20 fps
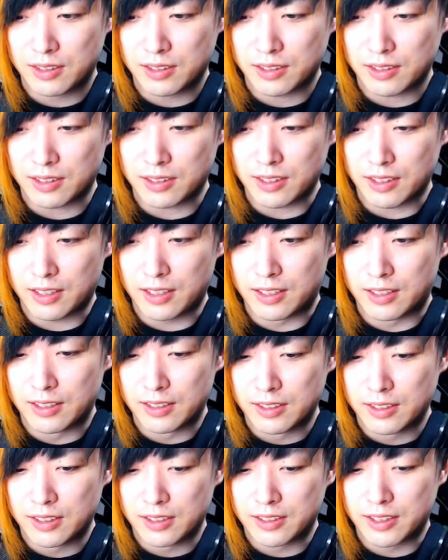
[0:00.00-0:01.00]
ただ
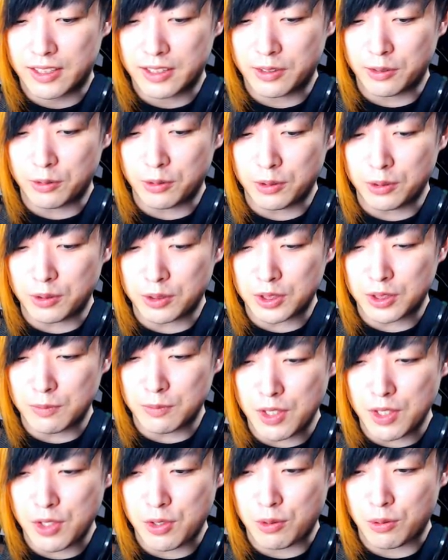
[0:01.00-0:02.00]

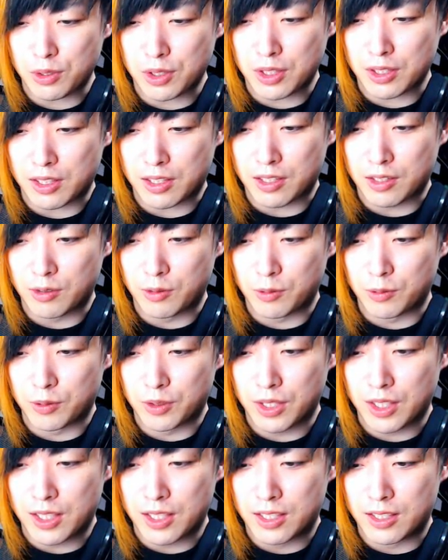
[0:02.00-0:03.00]
デトロイトスマッ打ってからの方
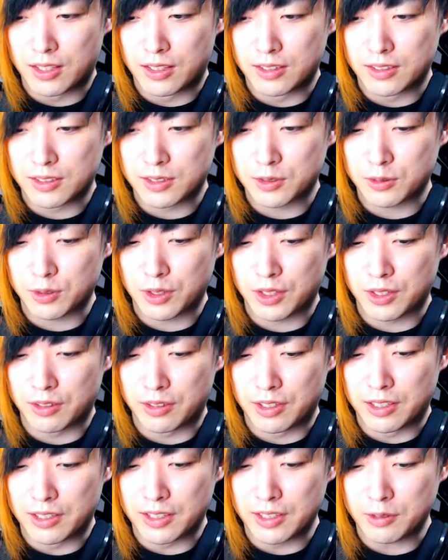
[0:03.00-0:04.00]
がそうなんだよ
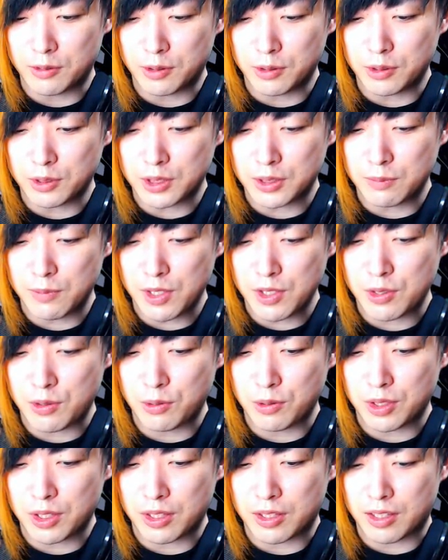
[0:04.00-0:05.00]
ね、デトロイトスマッシュ
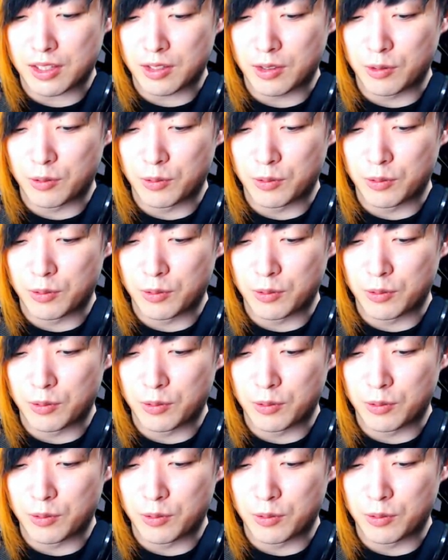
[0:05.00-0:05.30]
打ってからの方